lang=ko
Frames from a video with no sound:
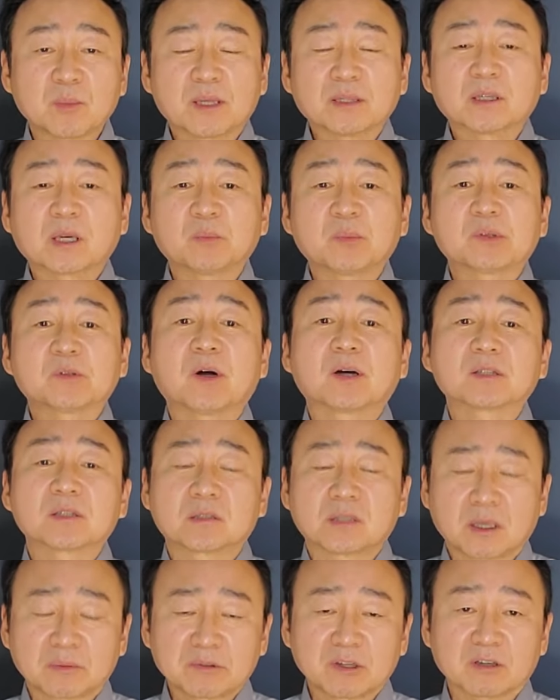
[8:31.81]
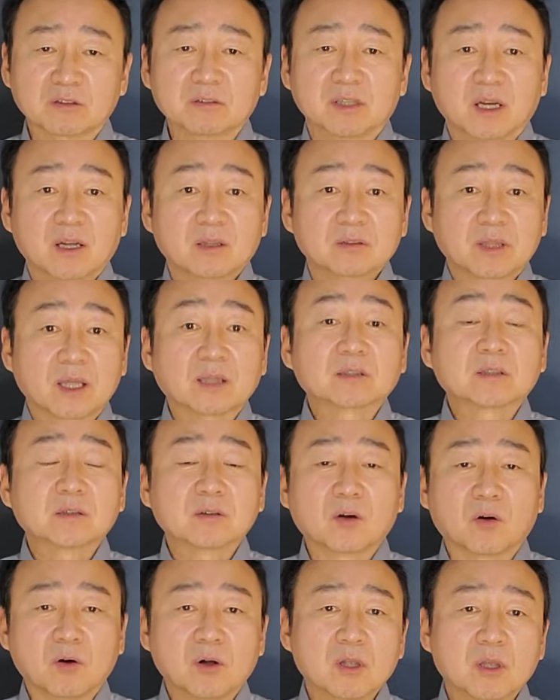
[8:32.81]
만약에 필요하신다면
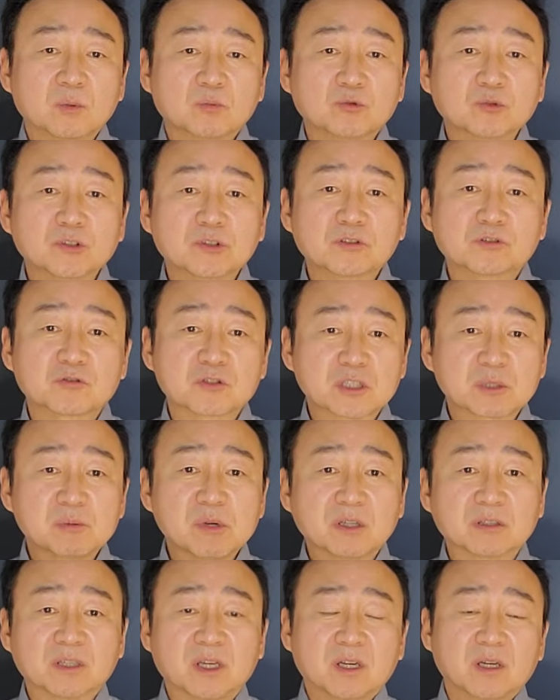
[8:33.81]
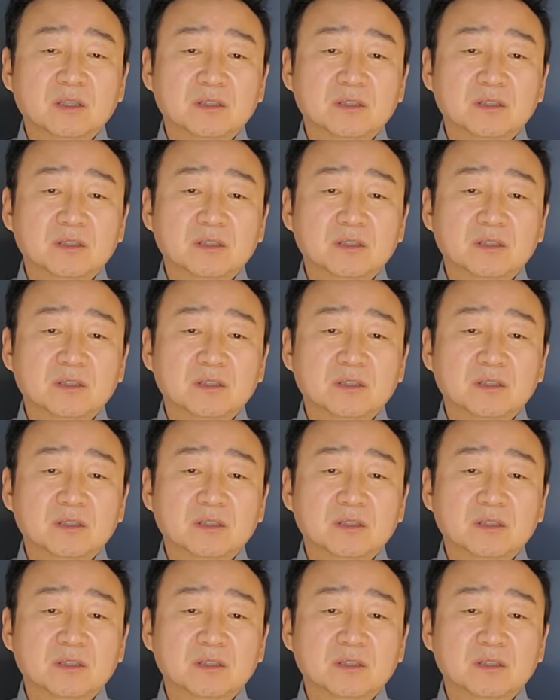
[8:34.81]
댓글로 문의를 주시면